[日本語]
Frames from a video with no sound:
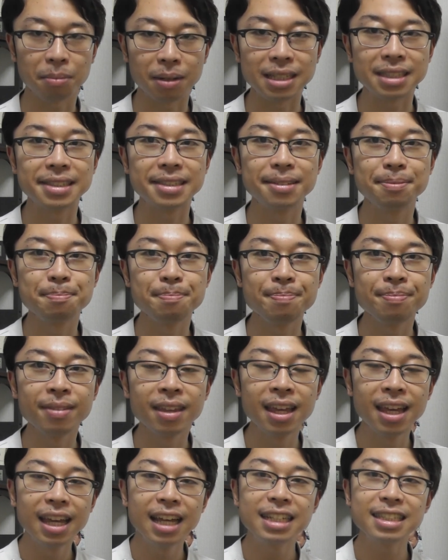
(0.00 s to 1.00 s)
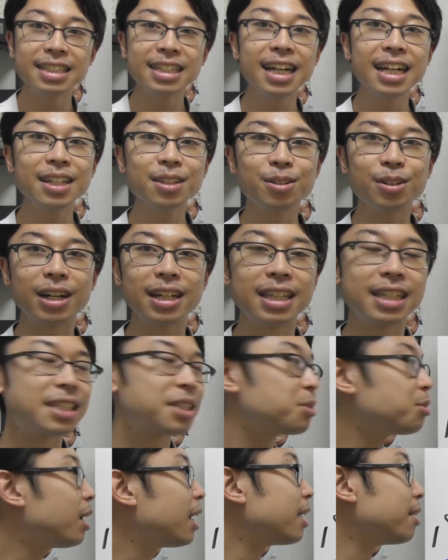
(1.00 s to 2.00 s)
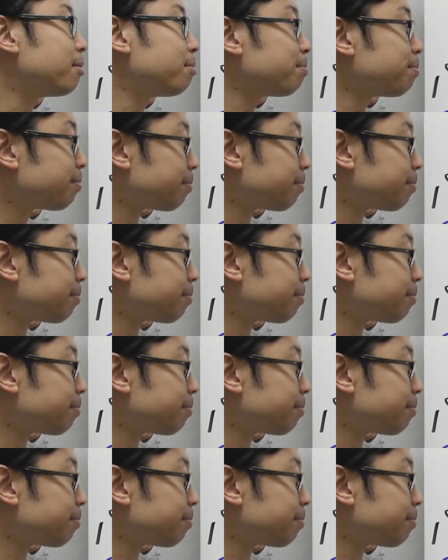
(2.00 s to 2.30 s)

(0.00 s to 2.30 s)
ます。次回のお話は、